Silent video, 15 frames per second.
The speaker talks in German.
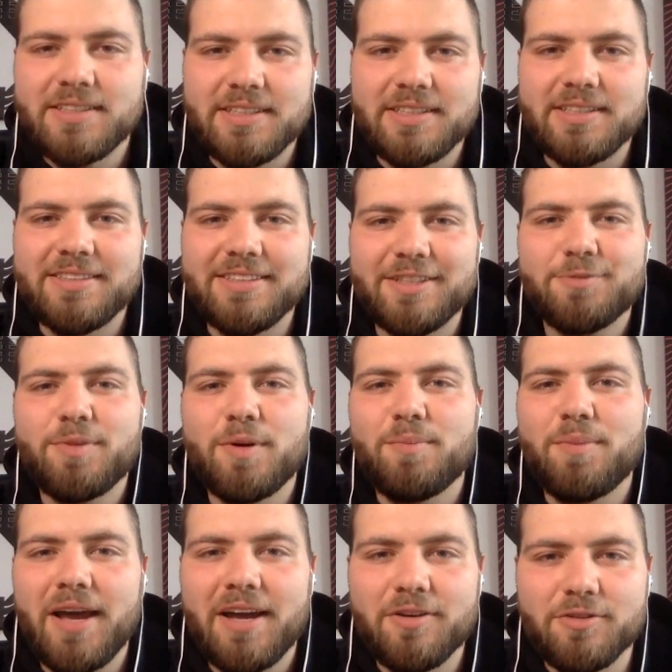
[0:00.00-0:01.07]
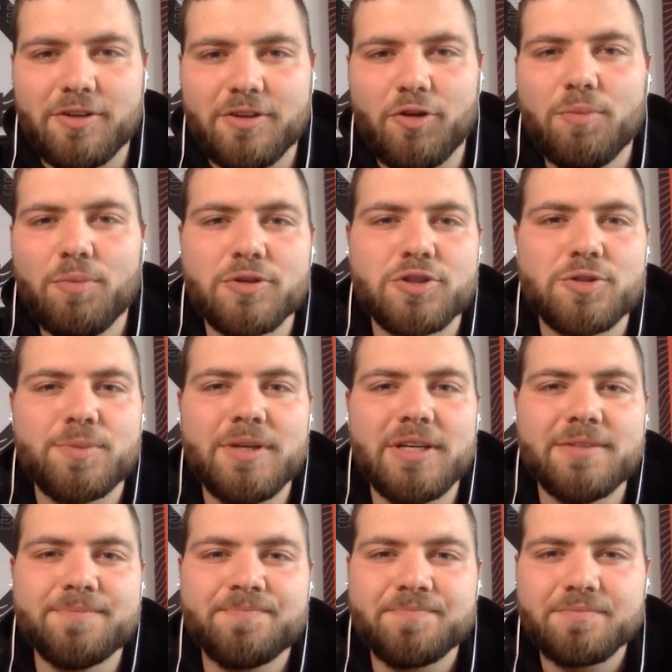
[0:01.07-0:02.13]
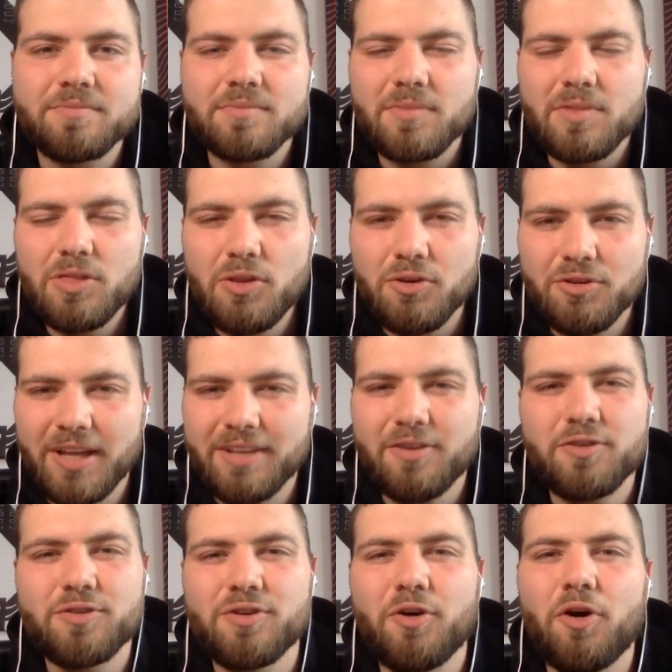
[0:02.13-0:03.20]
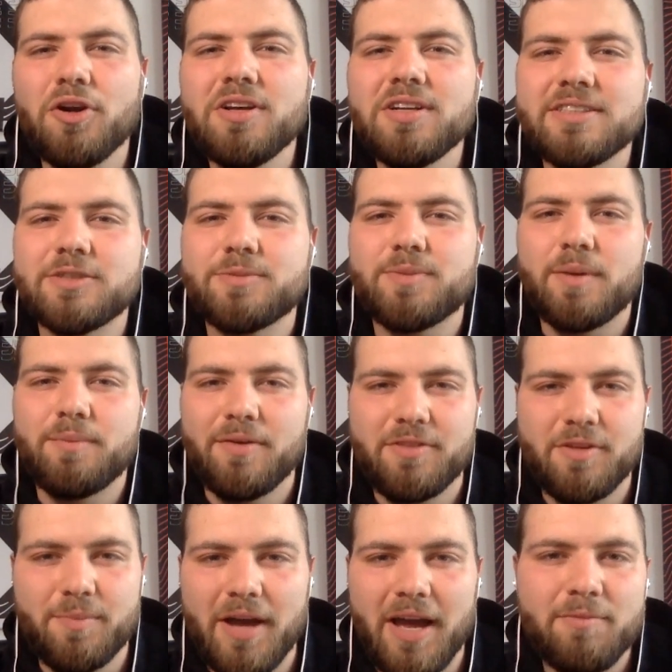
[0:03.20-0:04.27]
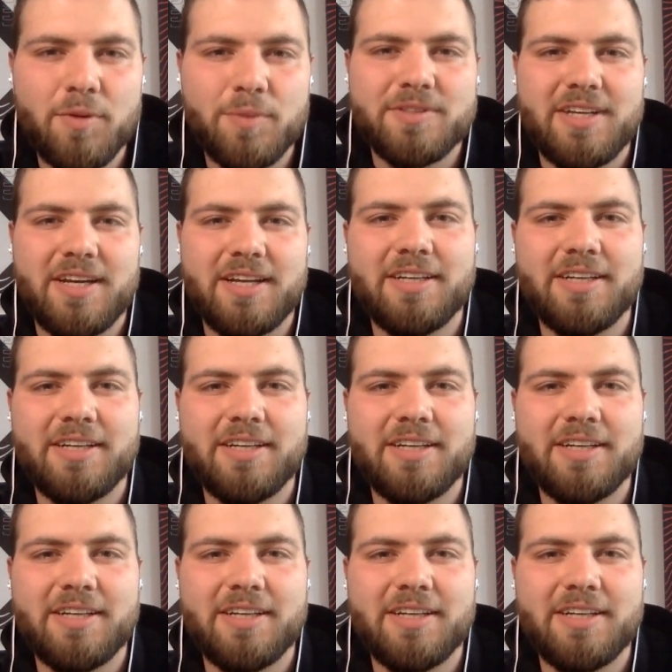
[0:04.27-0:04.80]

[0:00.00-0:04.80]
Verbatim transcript: die, die nicht bei Bayern oder Dortmund spielen. Hat auch so eine Rolle, die es beim FC Bayern momentan,